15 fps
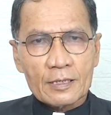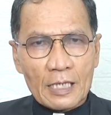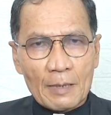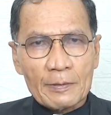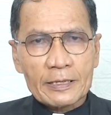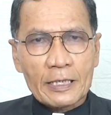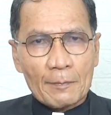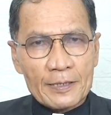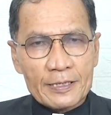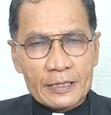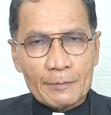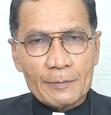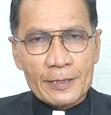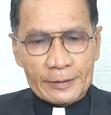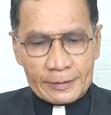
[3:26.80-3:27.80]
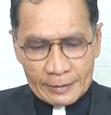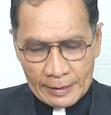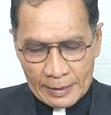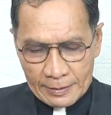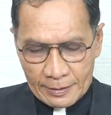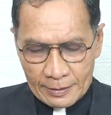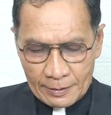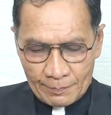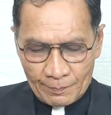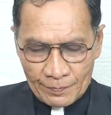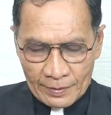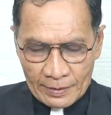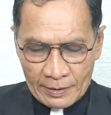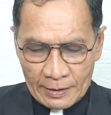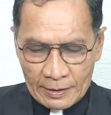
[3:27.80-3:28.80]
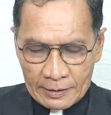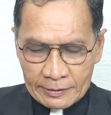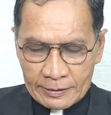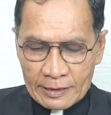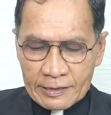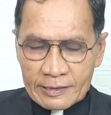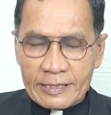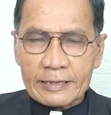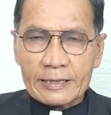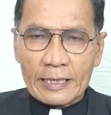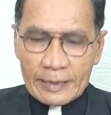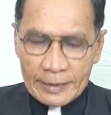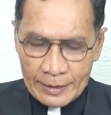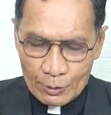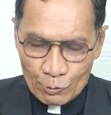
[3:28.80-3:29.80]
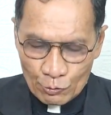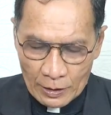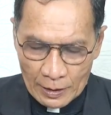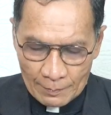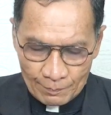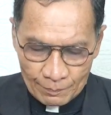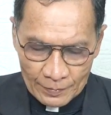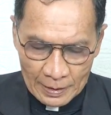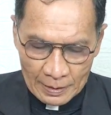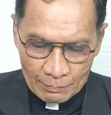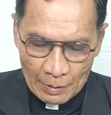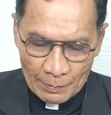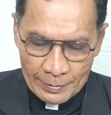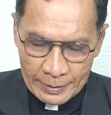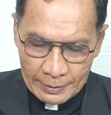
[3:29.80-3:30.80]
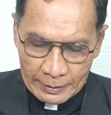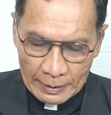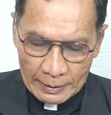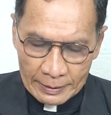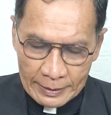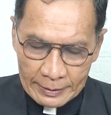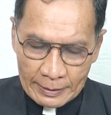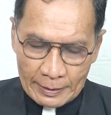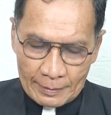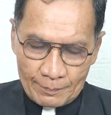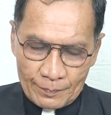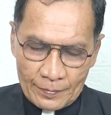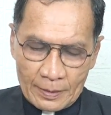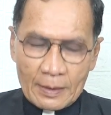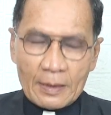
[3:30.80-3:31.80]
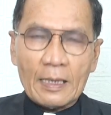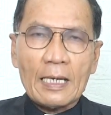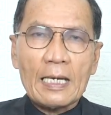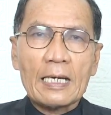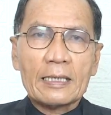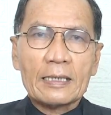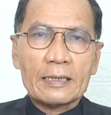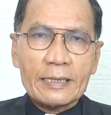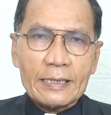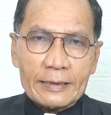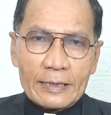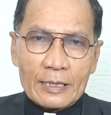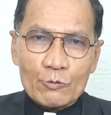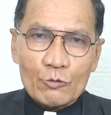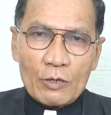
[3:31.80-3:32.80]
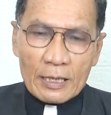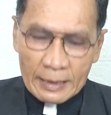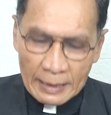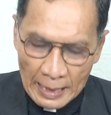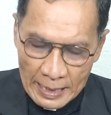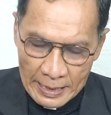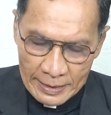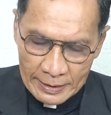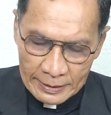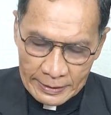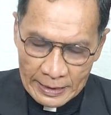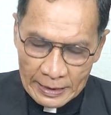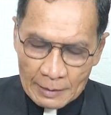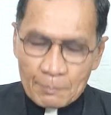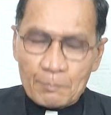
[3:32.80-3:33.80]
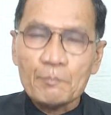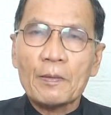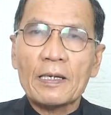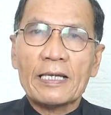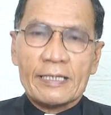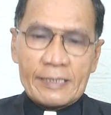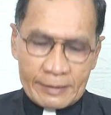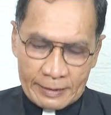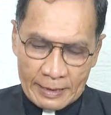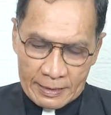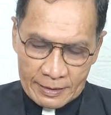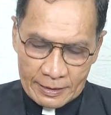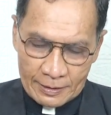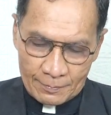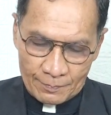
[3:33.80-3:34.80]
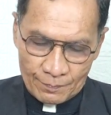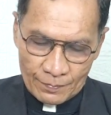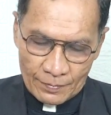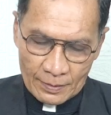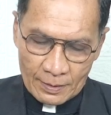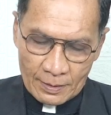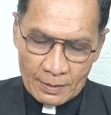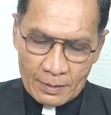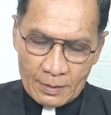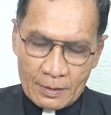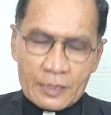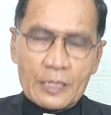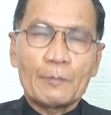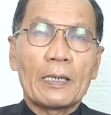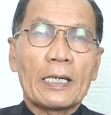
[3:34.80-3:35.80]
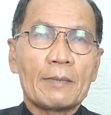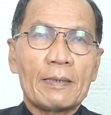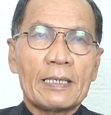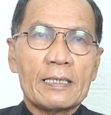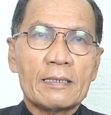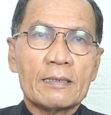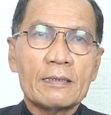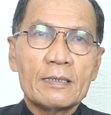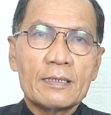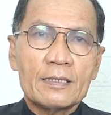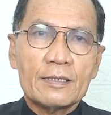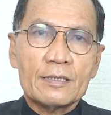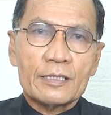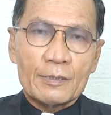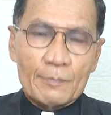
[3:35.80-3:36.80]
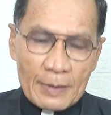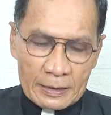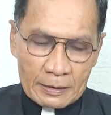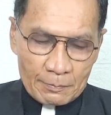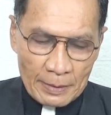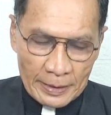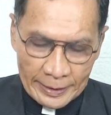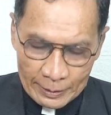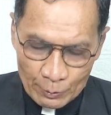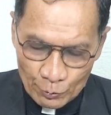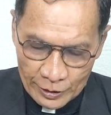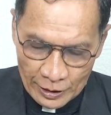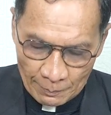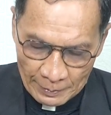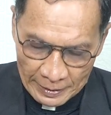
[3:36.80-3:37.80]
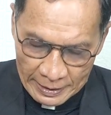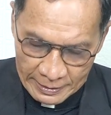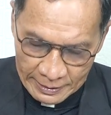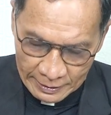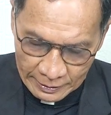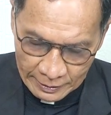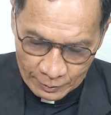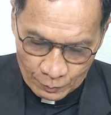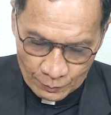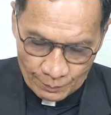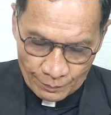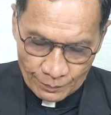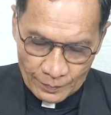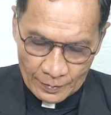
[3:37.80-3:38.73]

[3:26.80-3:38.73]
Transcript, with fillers: Sahabat Gabes TV yang terkasih, Nats kita ini juga meminta kita agar kita juga kaya dalam pelayanan kasih. Sebagaimana jemaat Makedonia pada saat itu.